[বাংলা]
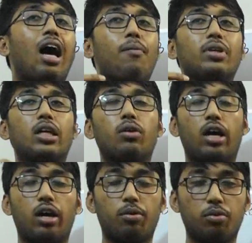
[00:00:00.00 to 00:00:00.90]
আমাদের
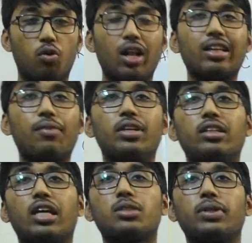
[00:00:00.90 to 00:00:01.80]
ওরাল
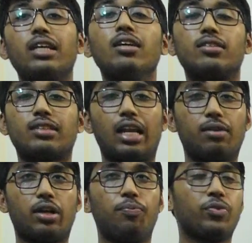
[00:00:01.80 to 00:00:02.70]
ক্যাভিটিতে আসবে কি
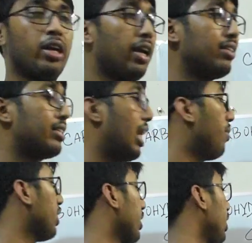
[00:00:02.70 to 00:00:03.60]
স্যালাইভা এই স্যালাইভাটা কি